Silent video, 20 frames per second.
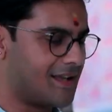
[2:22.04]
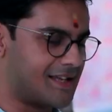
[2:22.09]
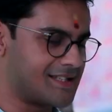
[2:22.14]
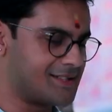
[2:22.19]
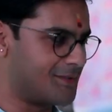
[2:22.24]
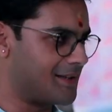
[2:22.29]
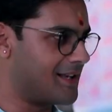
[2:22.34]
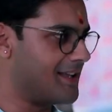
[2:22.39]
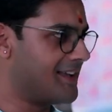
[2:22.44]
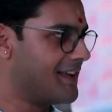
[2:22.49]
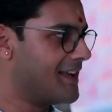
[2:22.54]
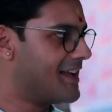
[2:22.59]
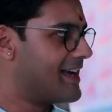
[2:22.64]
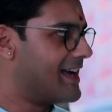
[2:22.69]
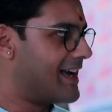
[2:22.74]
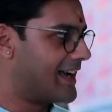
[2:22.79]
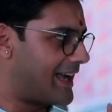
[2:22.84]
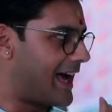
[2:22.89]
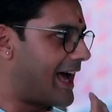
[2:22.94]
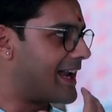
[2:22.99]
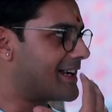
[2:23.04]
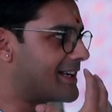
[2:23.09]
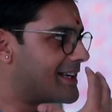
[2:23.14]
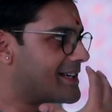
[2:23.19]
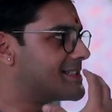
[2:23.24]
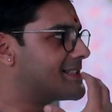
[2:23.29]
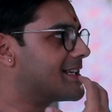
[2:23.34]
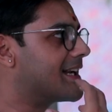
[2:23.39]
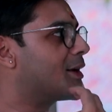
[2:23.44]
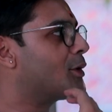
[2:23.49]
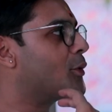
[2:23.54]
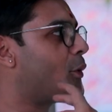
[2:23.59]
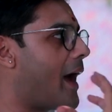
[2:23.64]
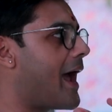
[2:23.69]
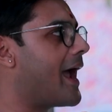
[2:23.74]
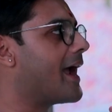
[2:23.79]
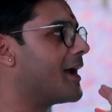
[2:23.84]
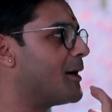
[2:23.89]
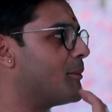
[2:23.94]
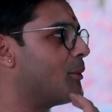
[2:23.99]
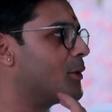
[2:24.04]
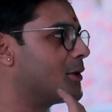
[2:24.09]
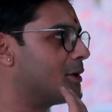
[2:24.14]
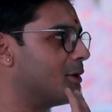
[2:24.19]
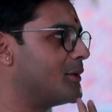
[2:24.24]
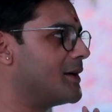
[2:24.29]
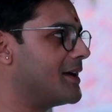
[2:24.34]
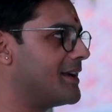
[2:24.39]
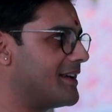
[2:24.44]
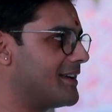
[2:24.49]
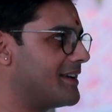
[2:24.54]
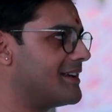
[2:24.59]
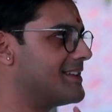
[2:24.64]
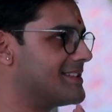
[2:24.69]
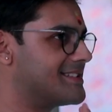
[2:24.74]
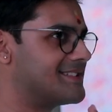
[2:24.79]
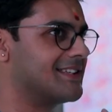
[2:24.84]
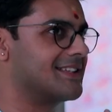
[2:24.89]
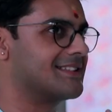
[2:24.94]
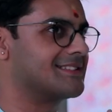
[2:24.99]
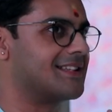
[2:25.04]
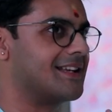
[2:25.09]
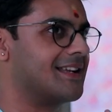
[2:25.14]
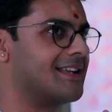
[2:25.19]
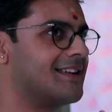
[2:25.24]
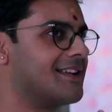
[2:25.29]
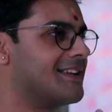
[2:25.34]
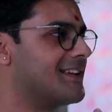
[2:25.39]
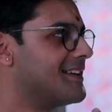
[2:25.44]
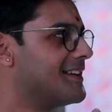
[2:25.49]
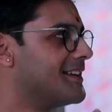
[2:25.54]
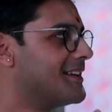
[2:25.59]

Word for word: எஸ் அ வெரி கேரக்டரிஸ்டிக் ட்வாங் அபவுட் த வே ஹி சிங்ஸ் ரைட்